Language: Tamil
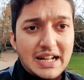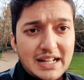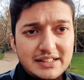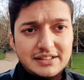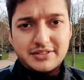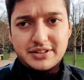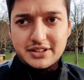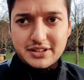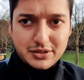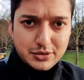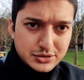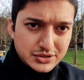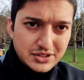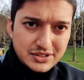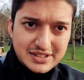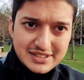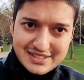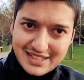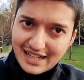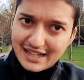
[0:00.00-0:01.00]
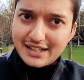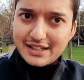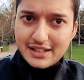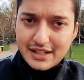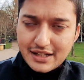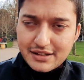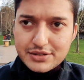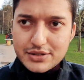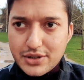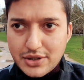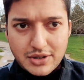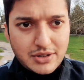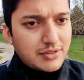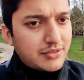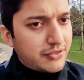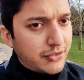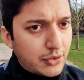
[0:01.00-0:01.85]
அது வந்து கொஞ்சம் டிசைன்டாக இருக்கும்